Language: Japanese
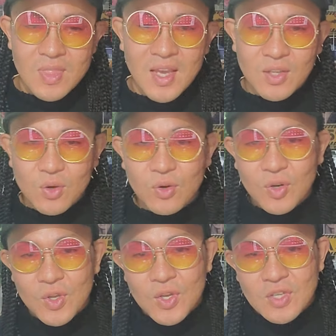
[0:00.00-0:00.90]
だけど、
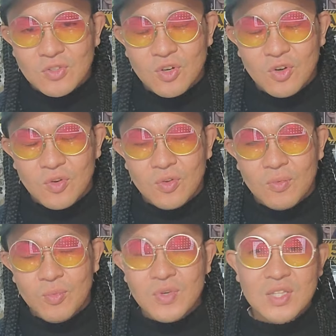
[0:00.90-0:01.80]
その、
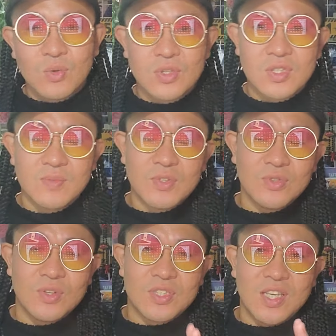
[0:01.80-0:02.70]
僕はどっちも
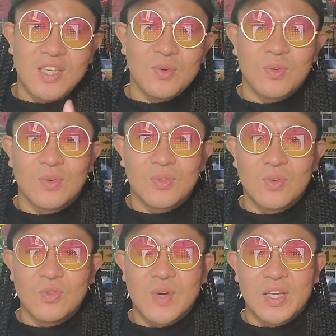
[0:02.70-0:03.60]
その是非を
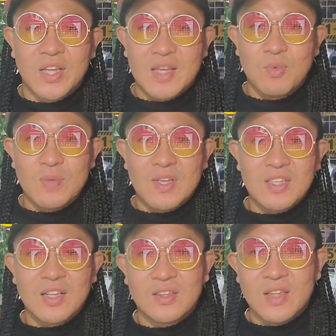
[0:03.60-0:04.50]
問うわけじゃない。もう今
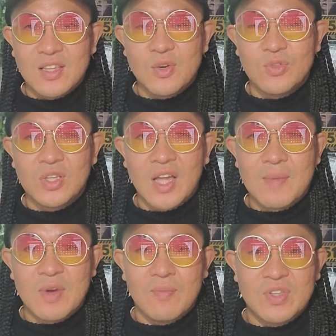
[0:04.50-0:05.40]
更ね、日本で
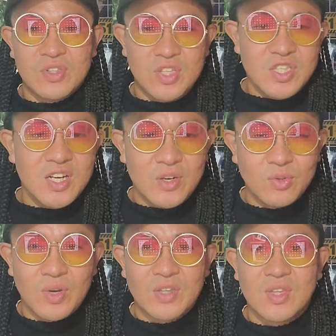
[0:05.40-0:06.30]
タイマー別にいいんじゃねえ
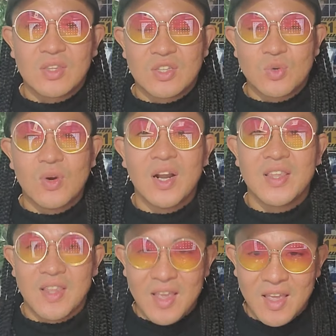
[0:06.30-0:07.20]
のとか言ったってしょうがな
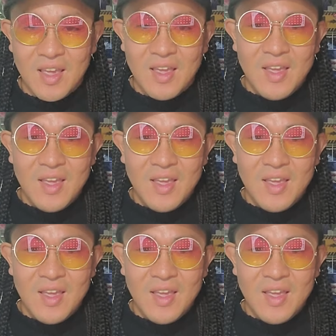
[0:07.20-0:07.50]
いんで、